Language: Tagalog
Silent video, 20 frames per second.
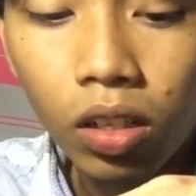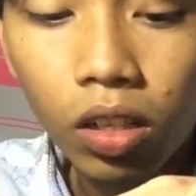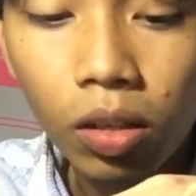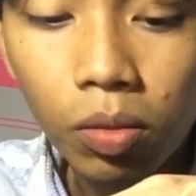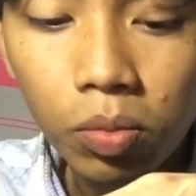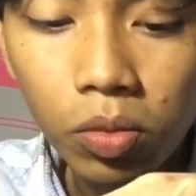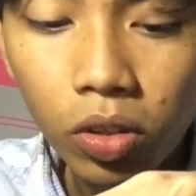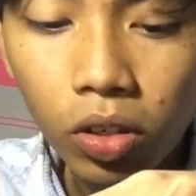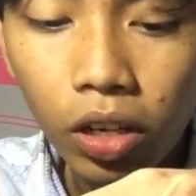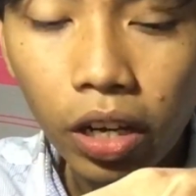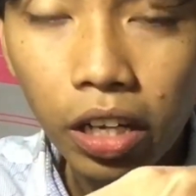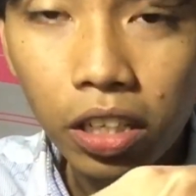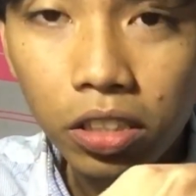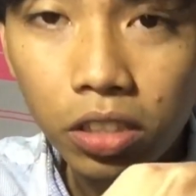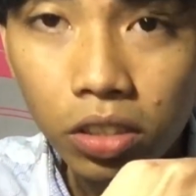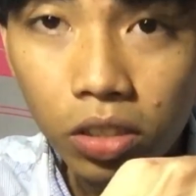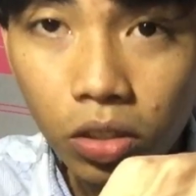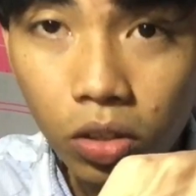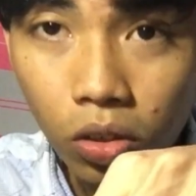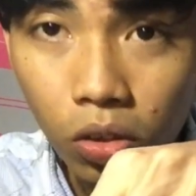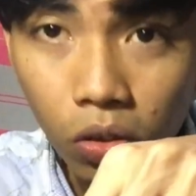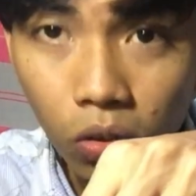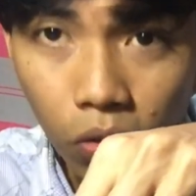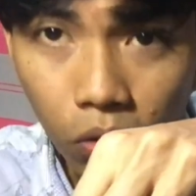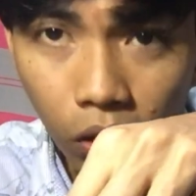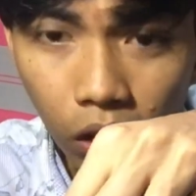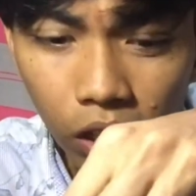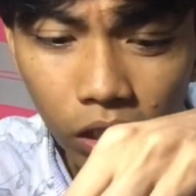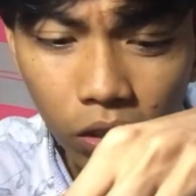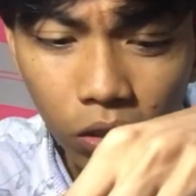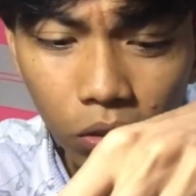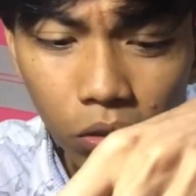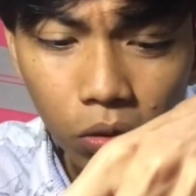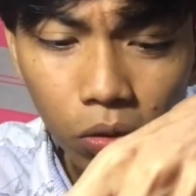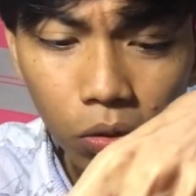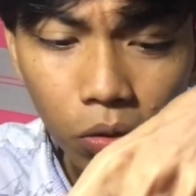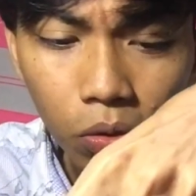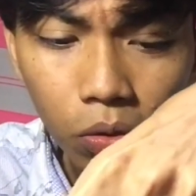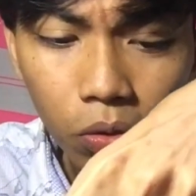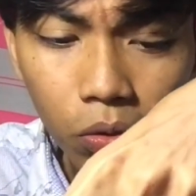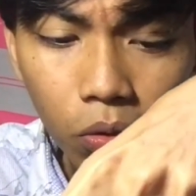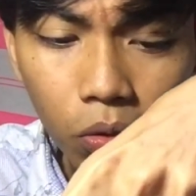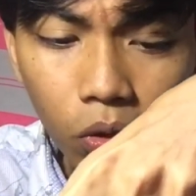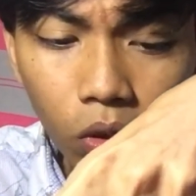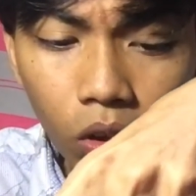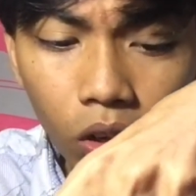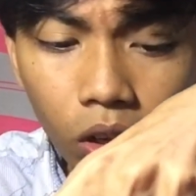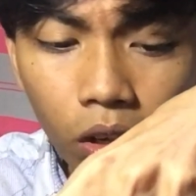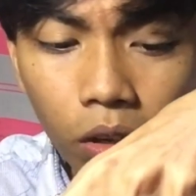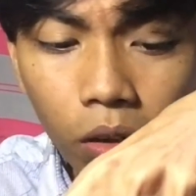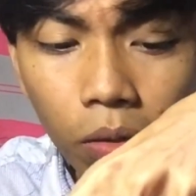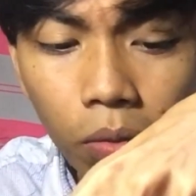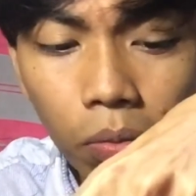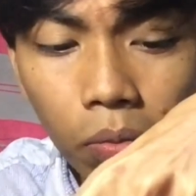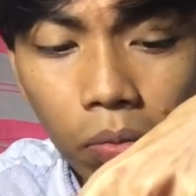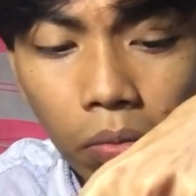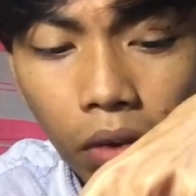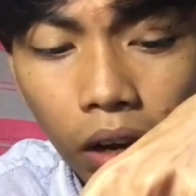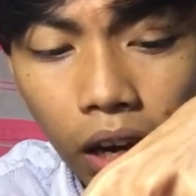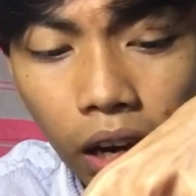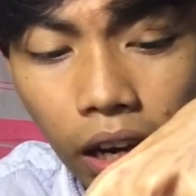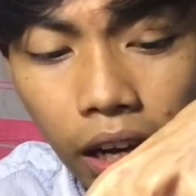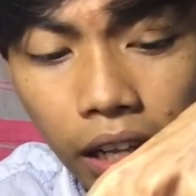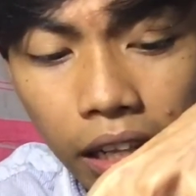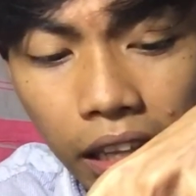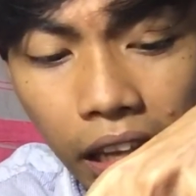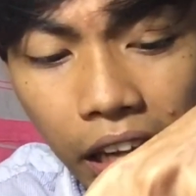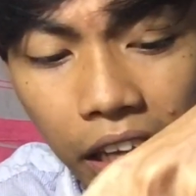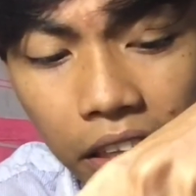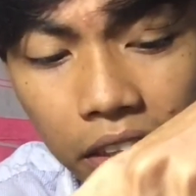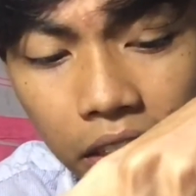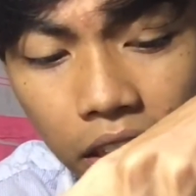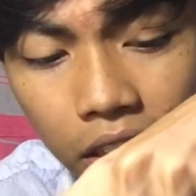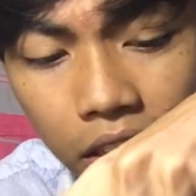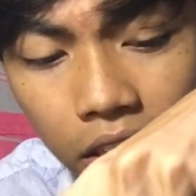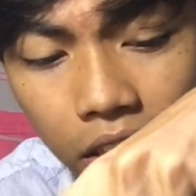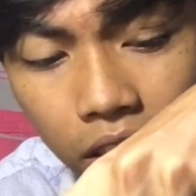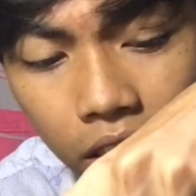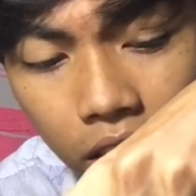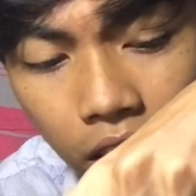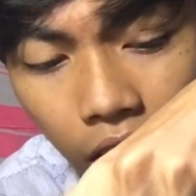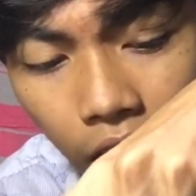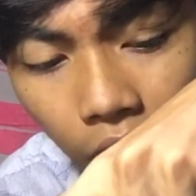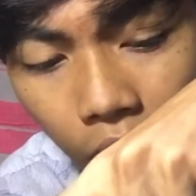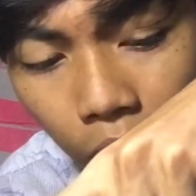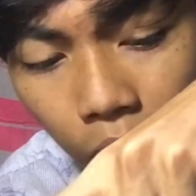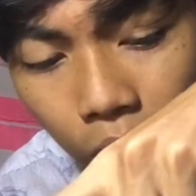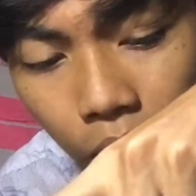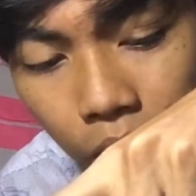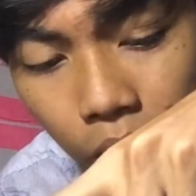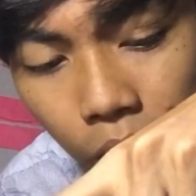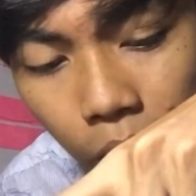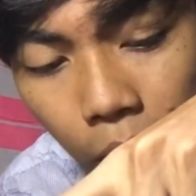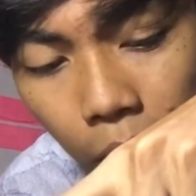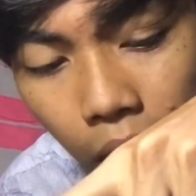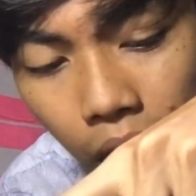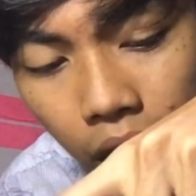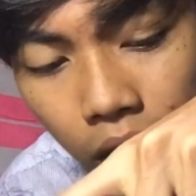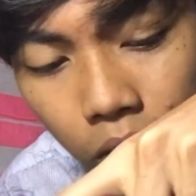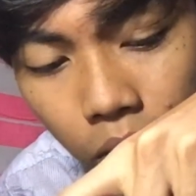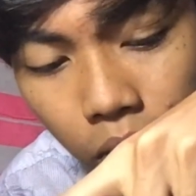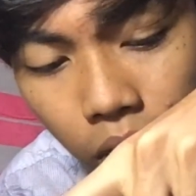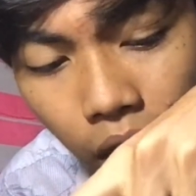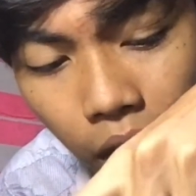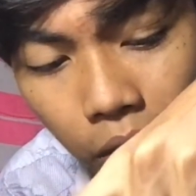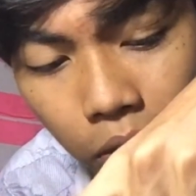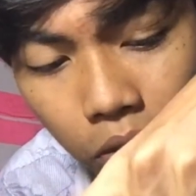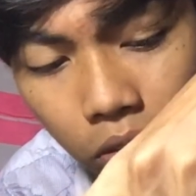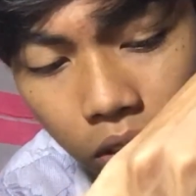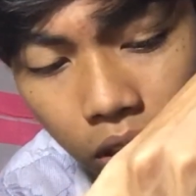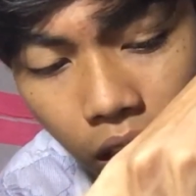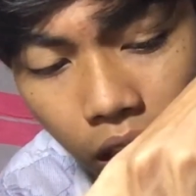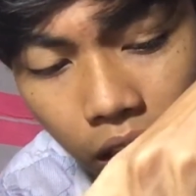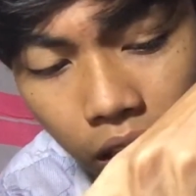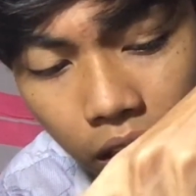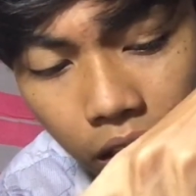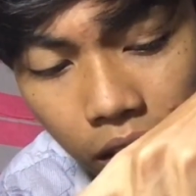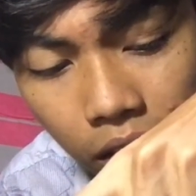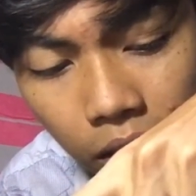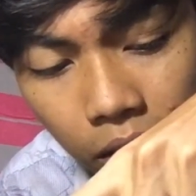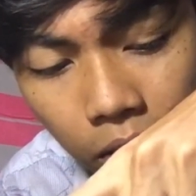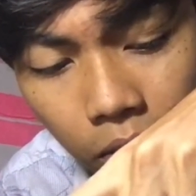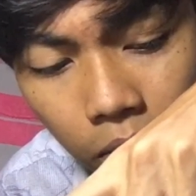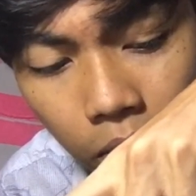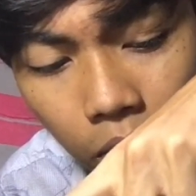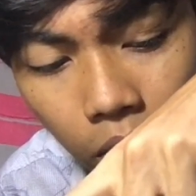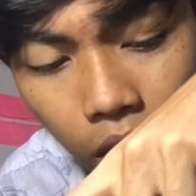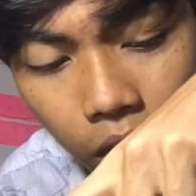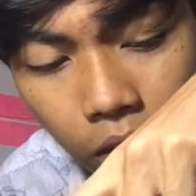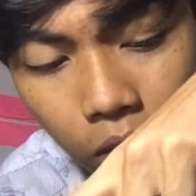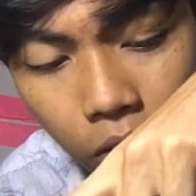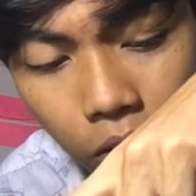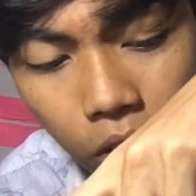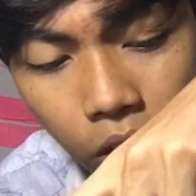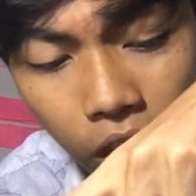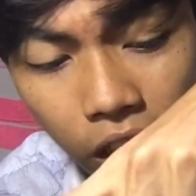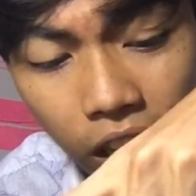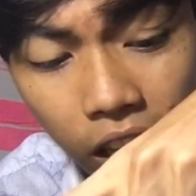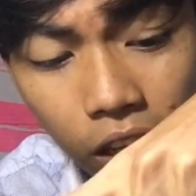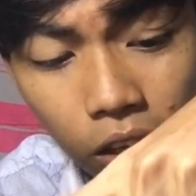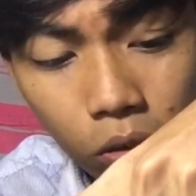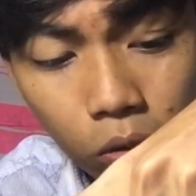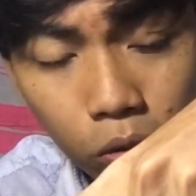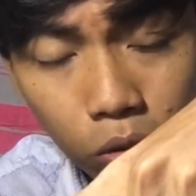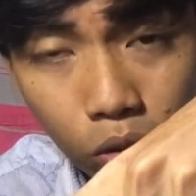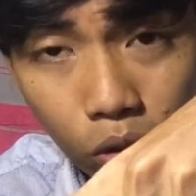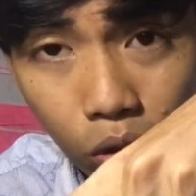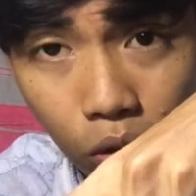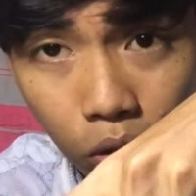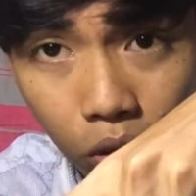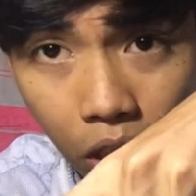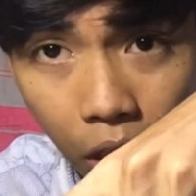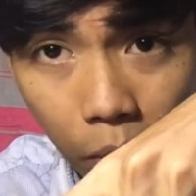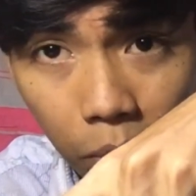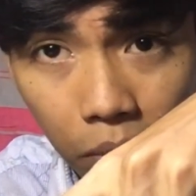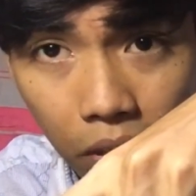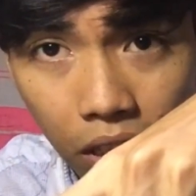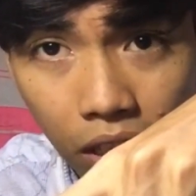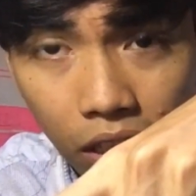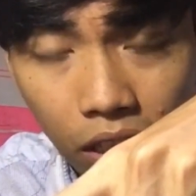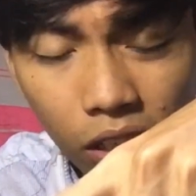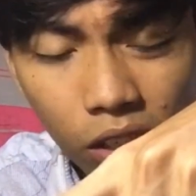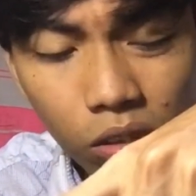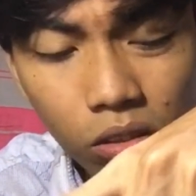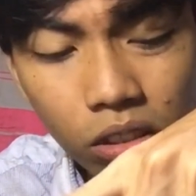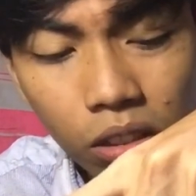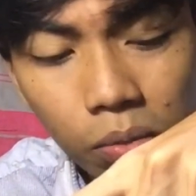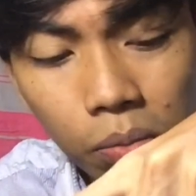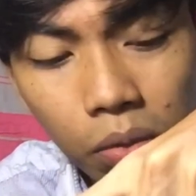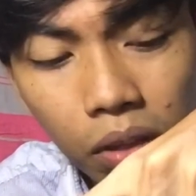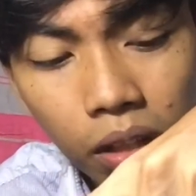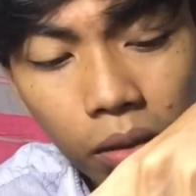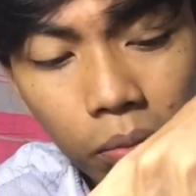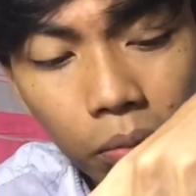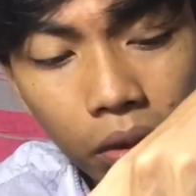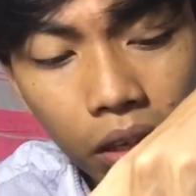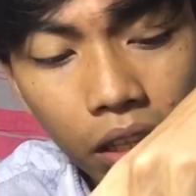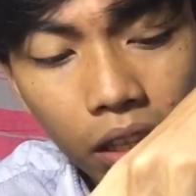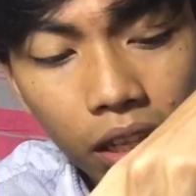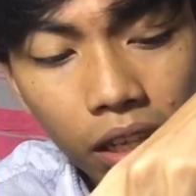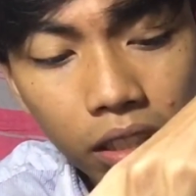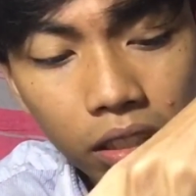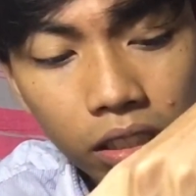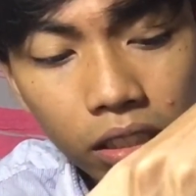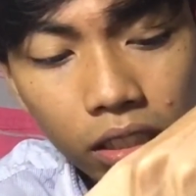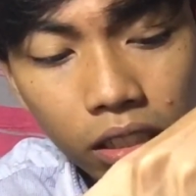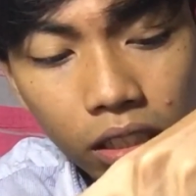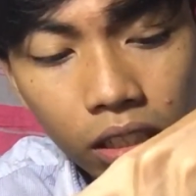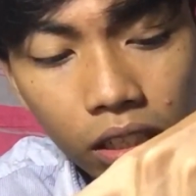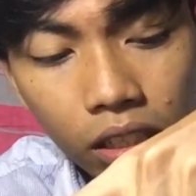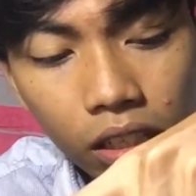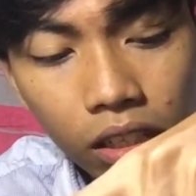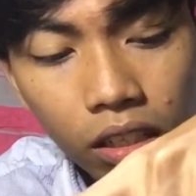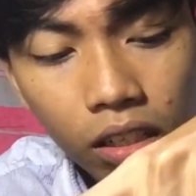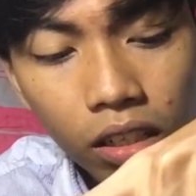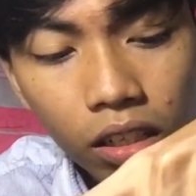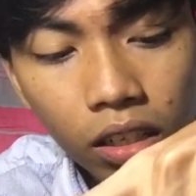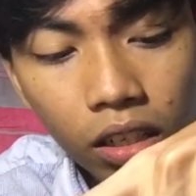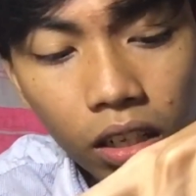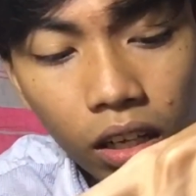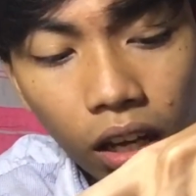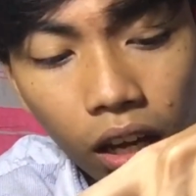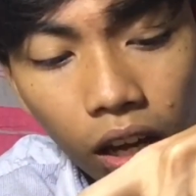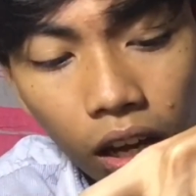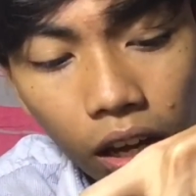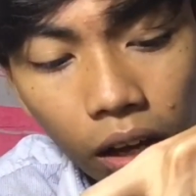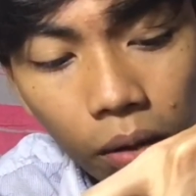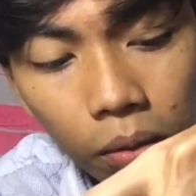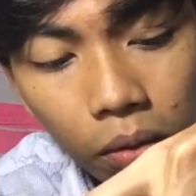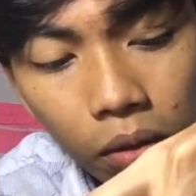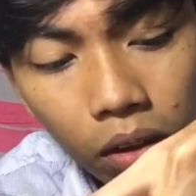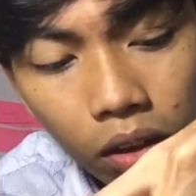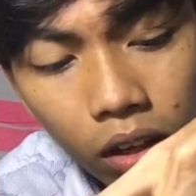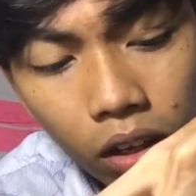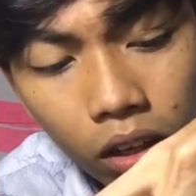alam nyo guys, nung ano, nung mga 90s daw, nung mga 2000, ano, na nag-uso yung Tamiya dito sa Pilipinas. Ah, uh,